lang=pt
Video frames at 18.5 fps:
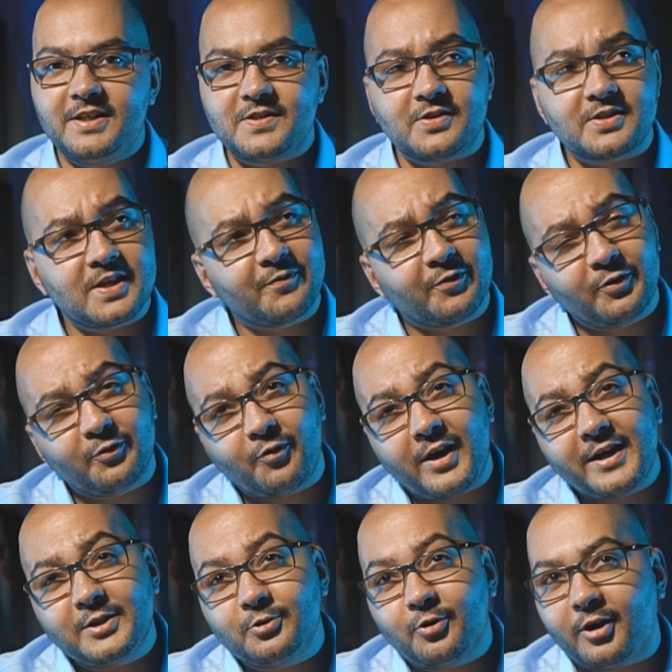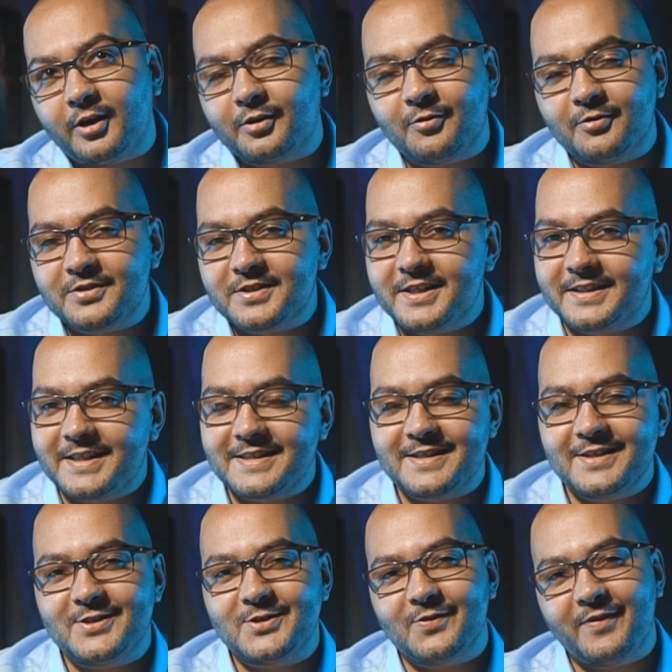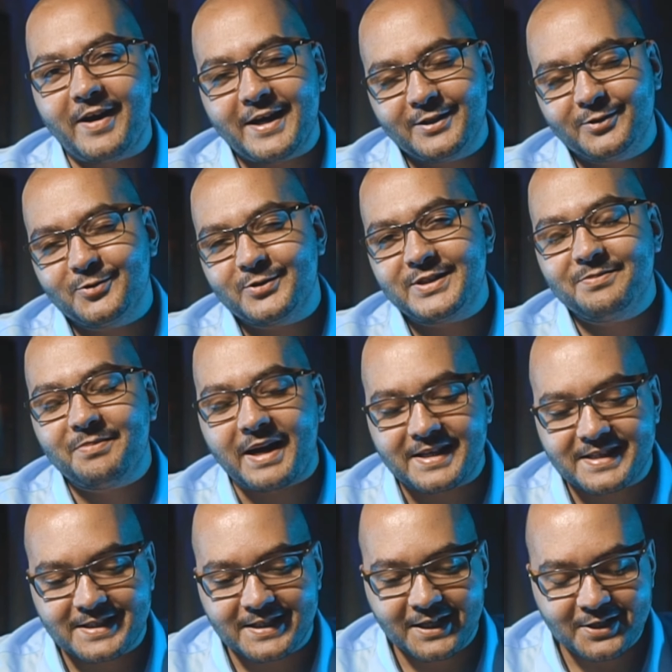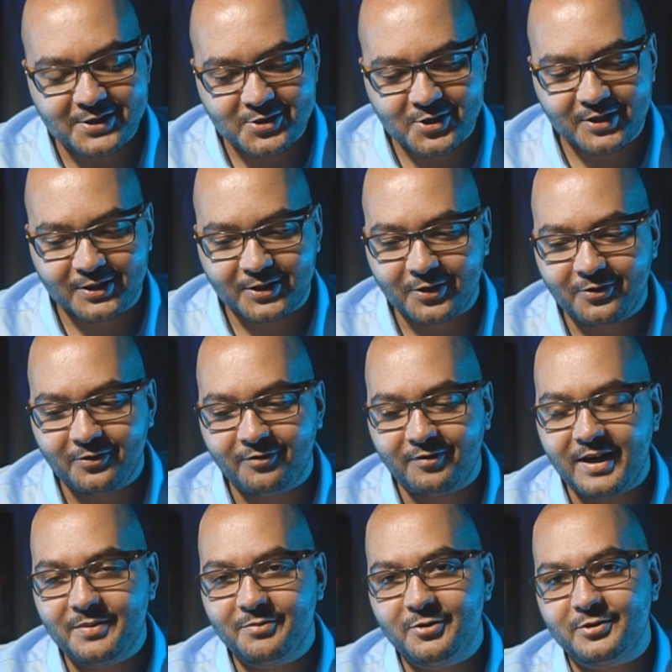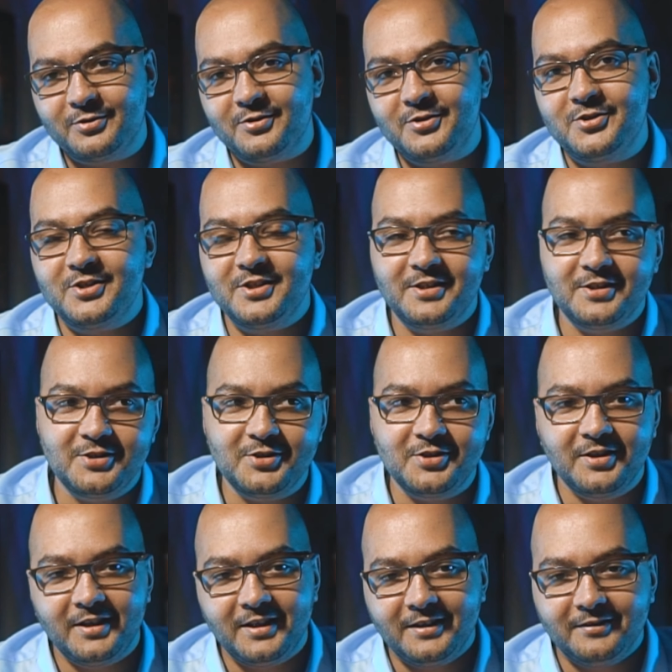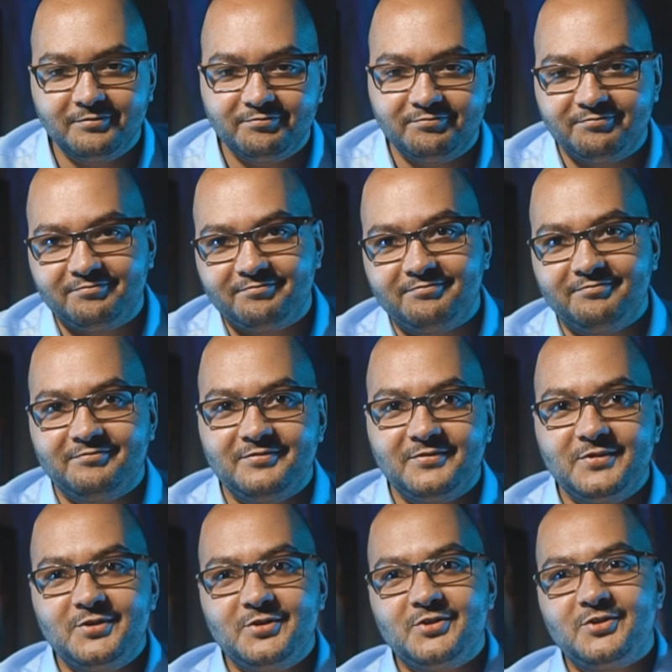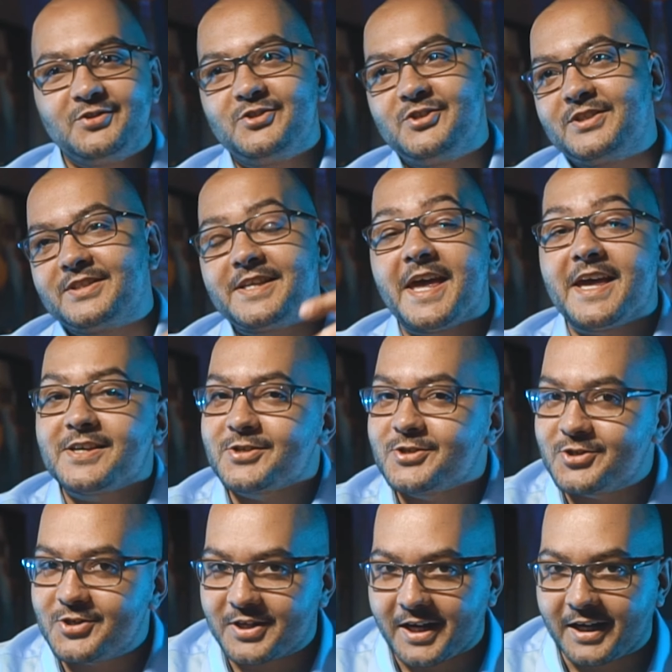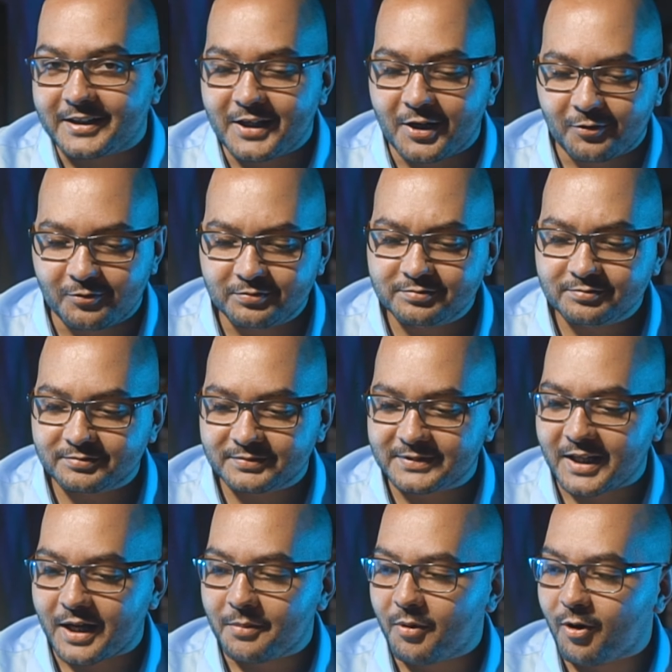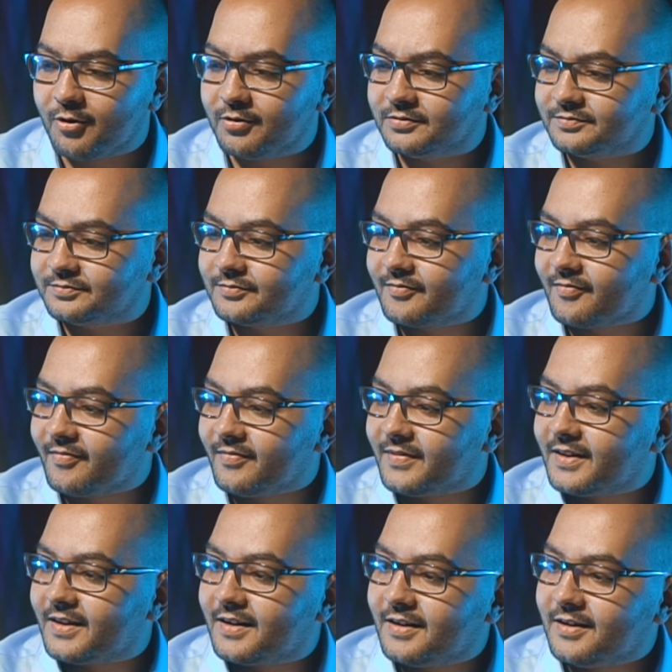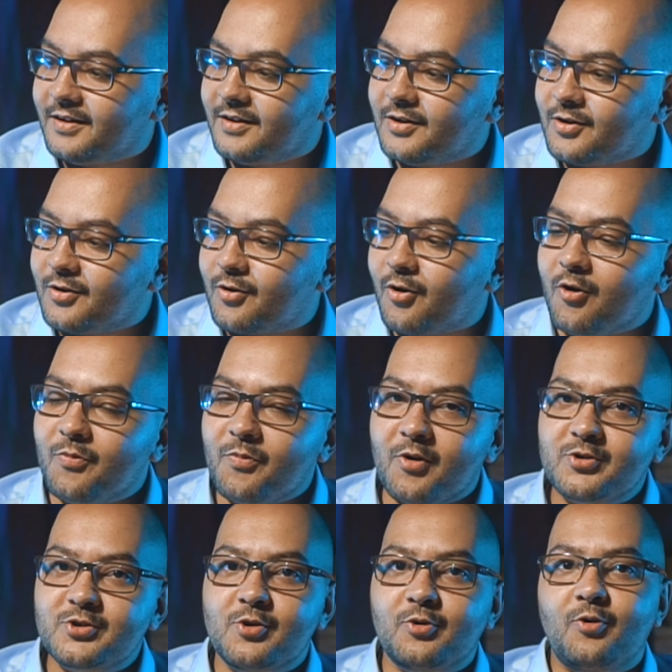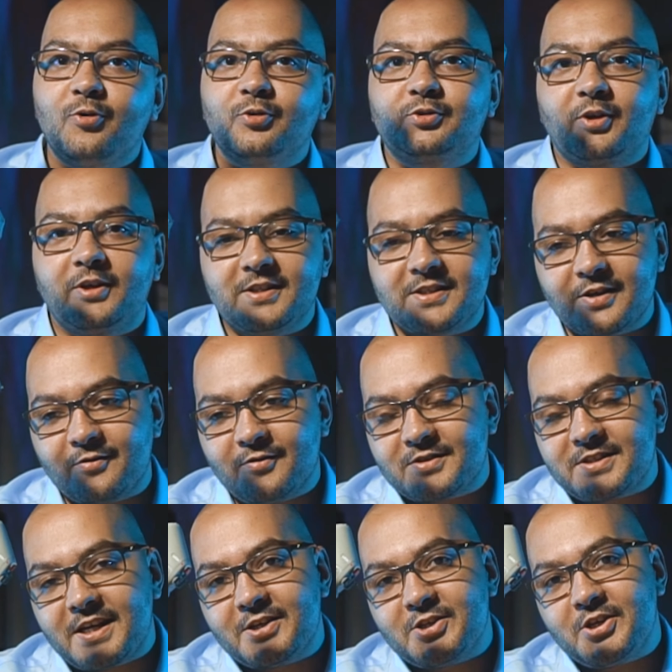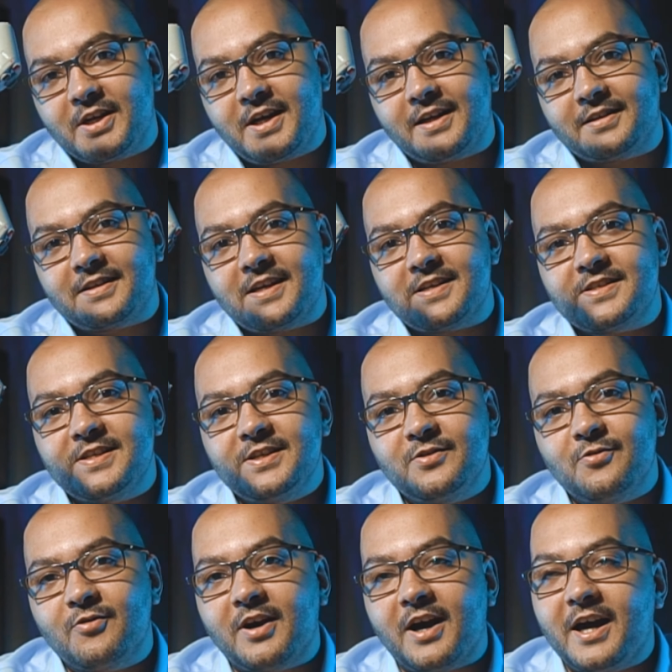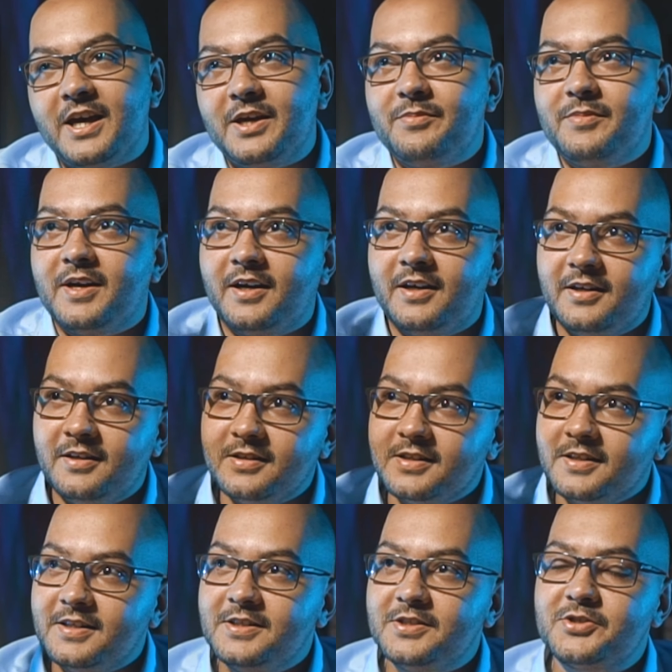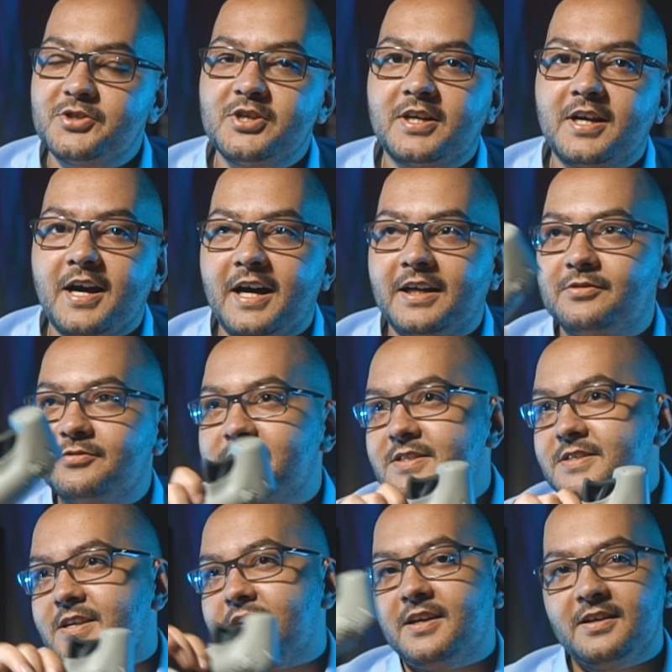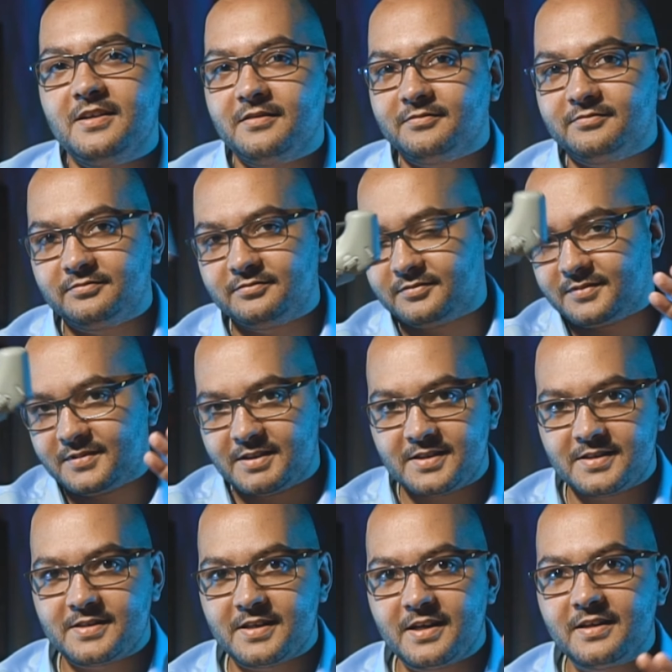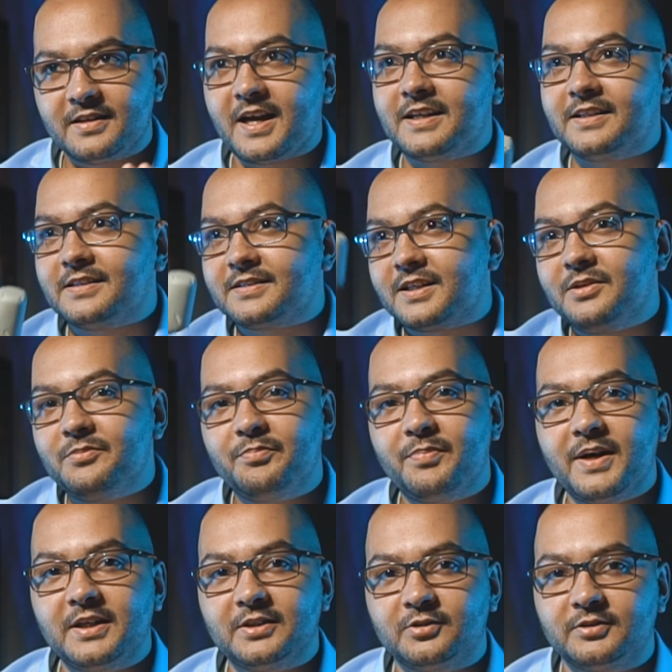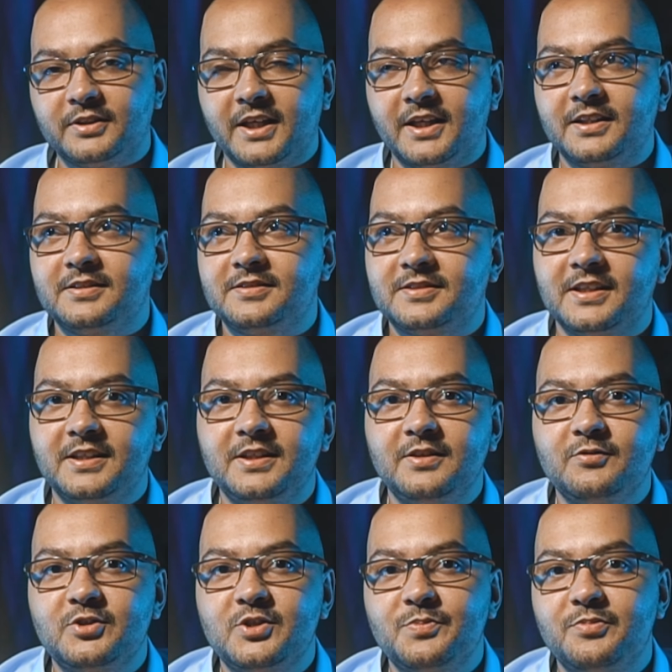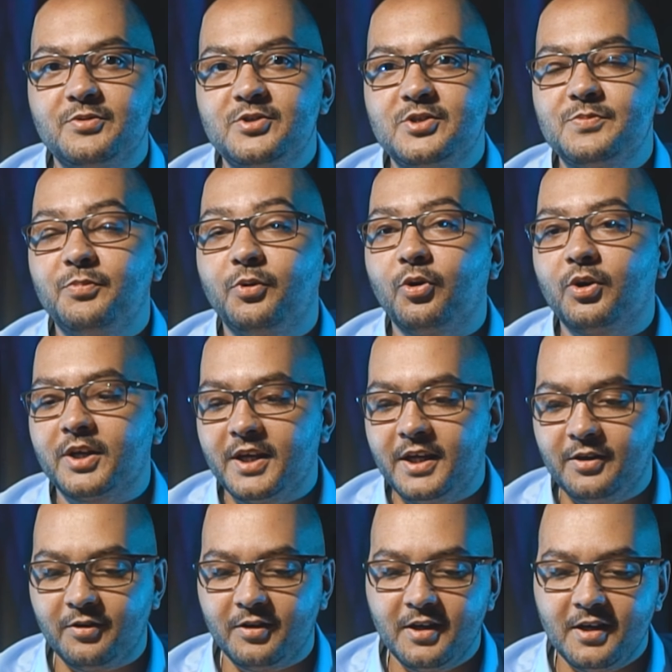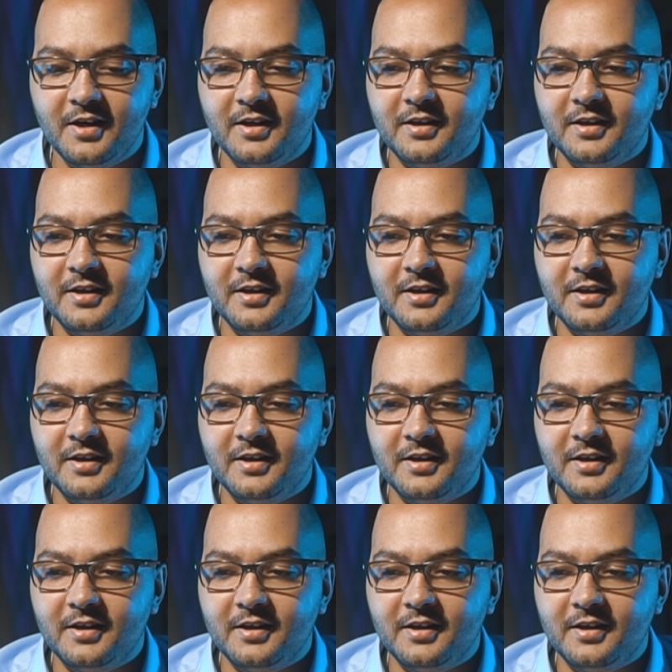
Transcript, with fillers: ali. Se você for voar indoor, com certeza isso vai reduzir bastante, então vai muito de, de teste de cada um, tá bom? Com o motion control você consegue chegar até 5 km aí, esticado, sem, sem nada tampando, né? Sem nenhum tipo de bloqueio.